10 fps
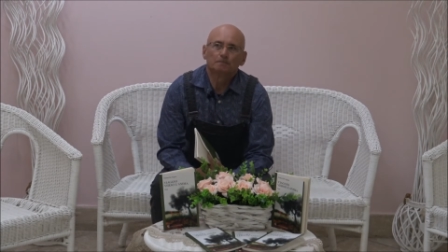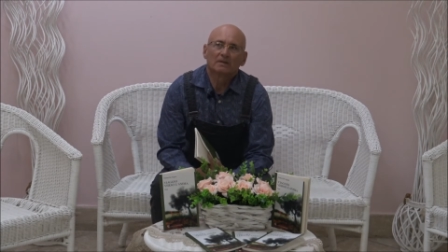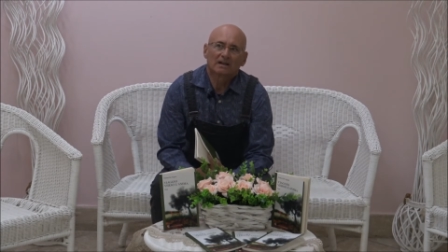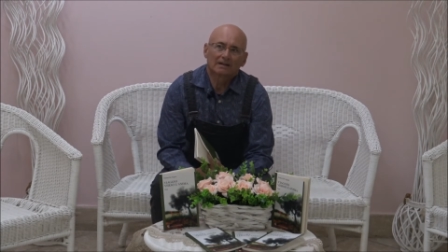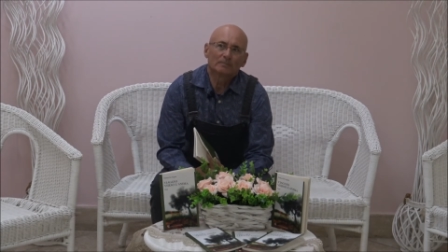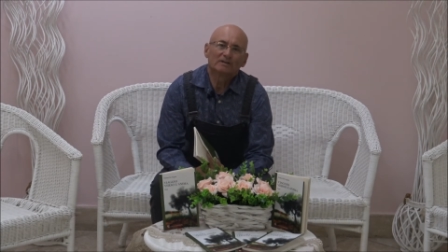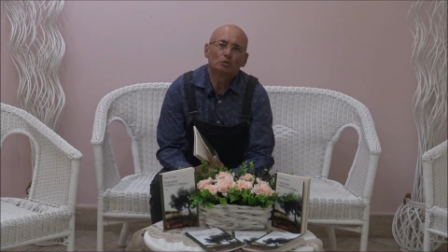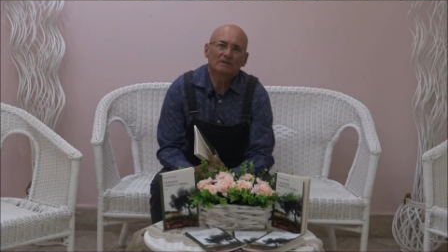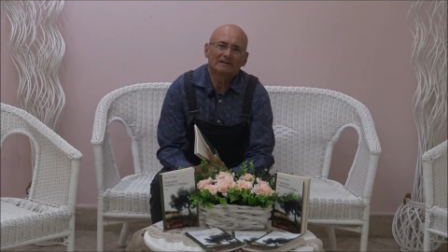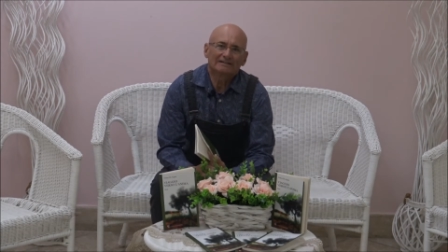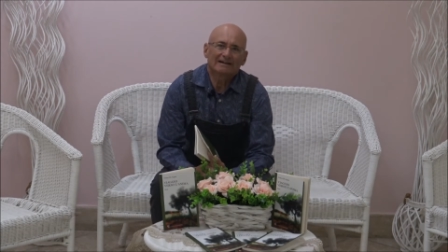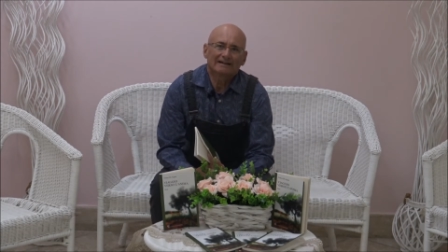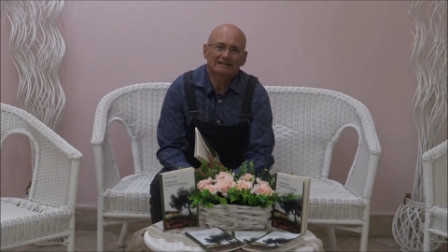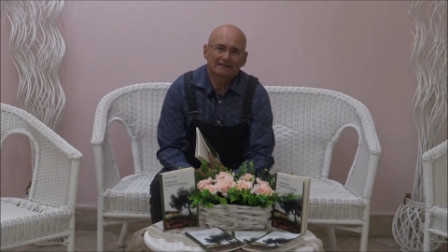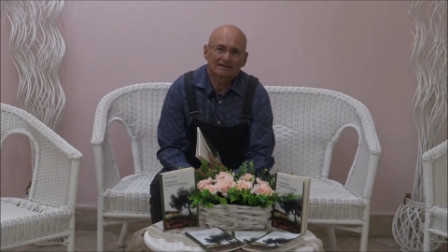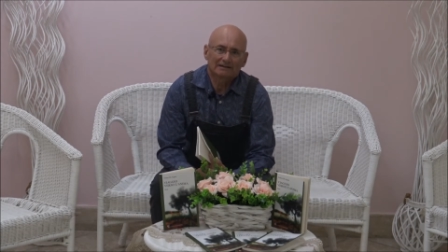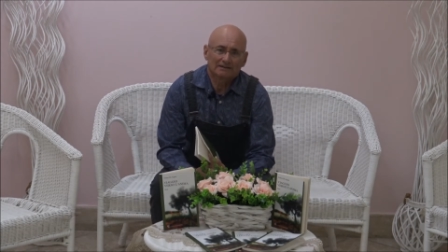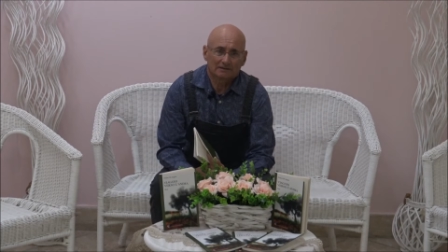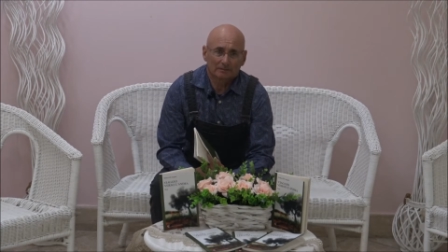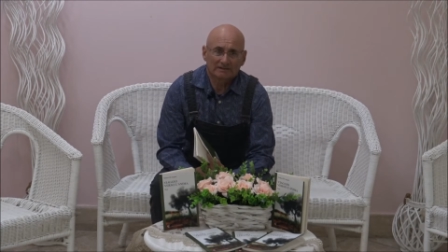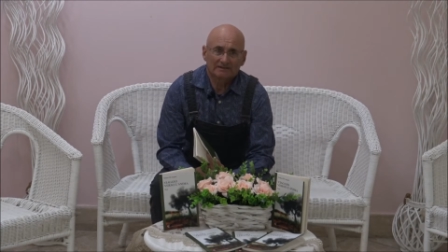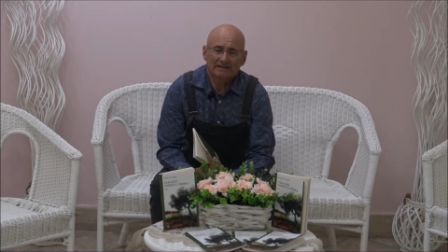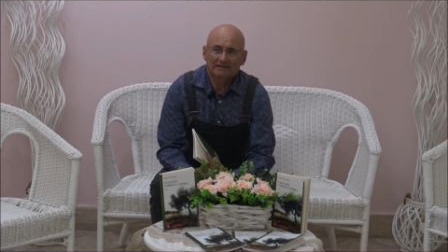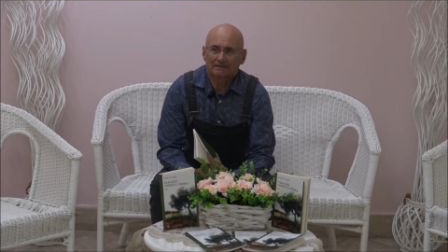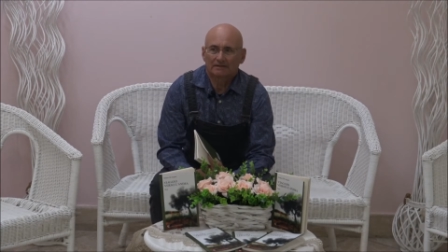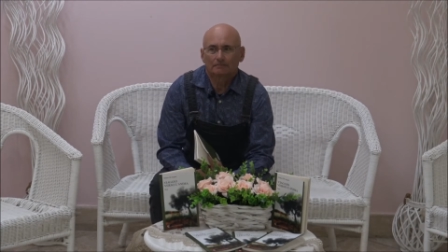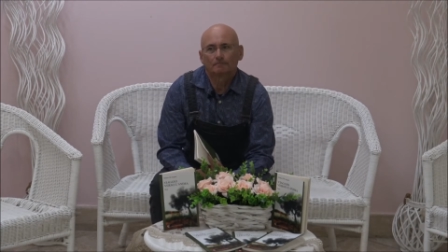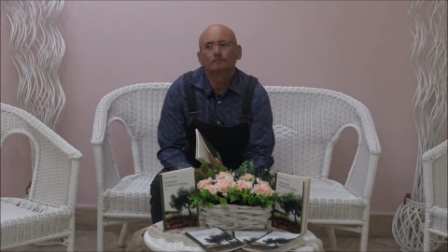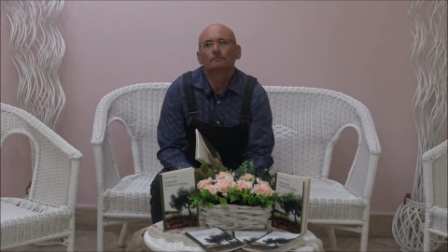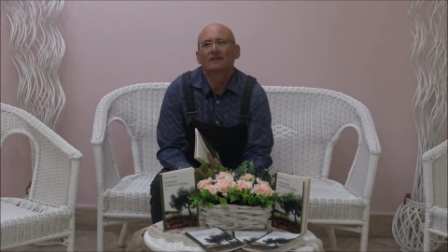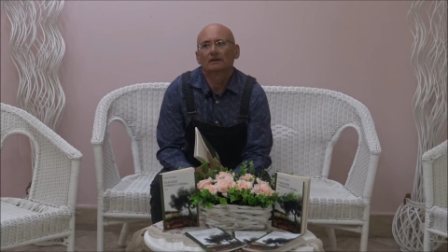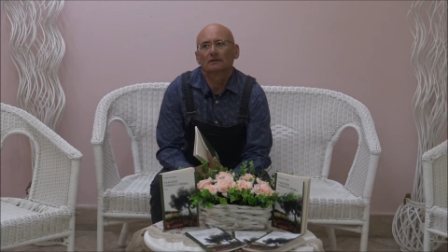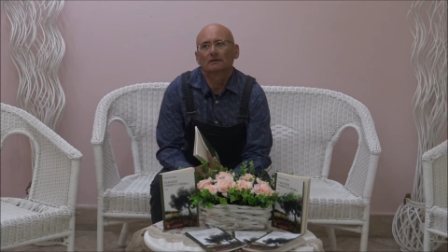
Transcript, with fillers: l'ambito militare, la carriera militare eh,